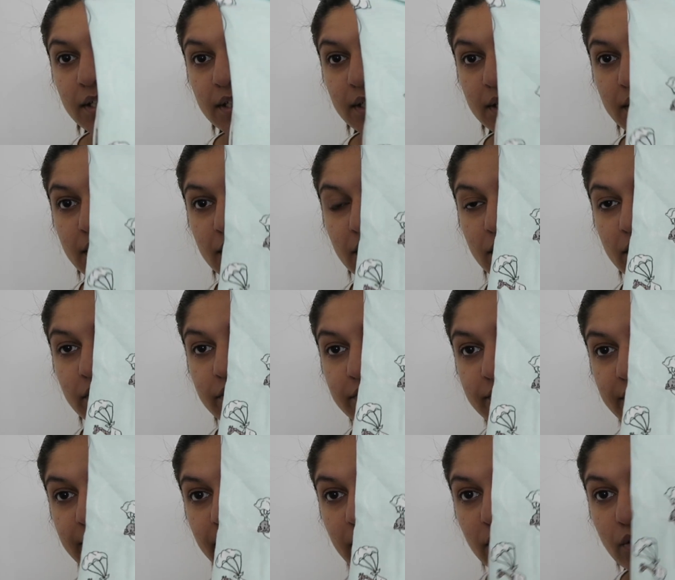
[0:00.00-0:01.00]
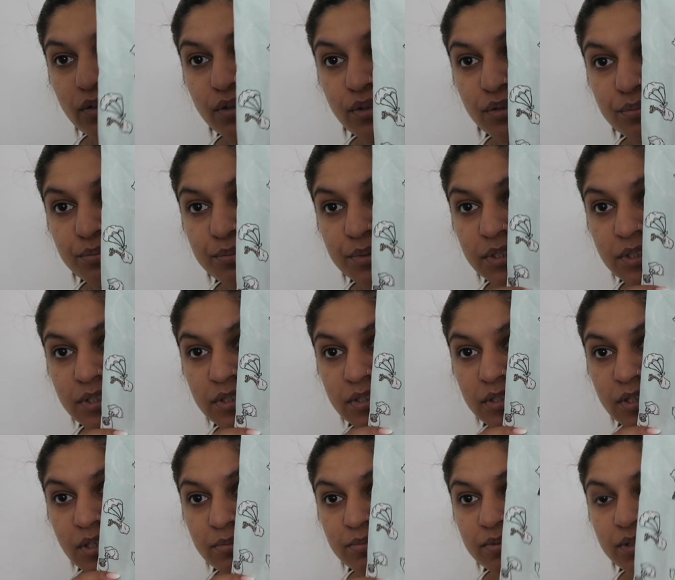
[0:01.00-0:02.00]
Et en vert euh, mint
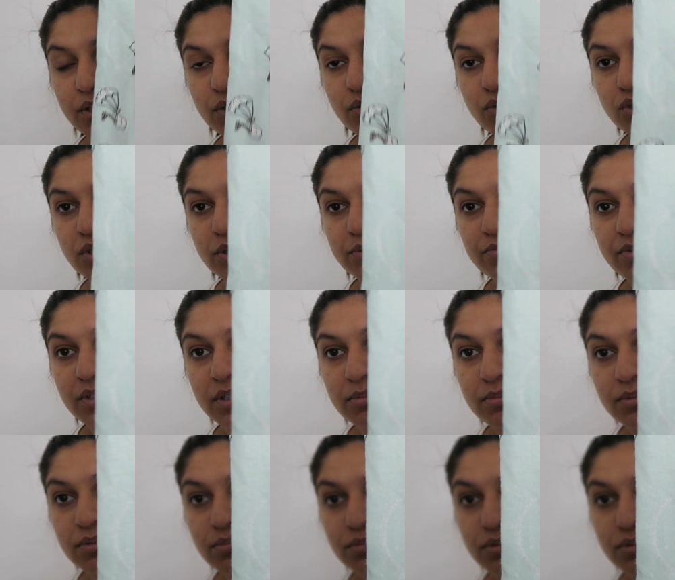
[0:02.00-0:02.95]
comme ça que j'aime vraiment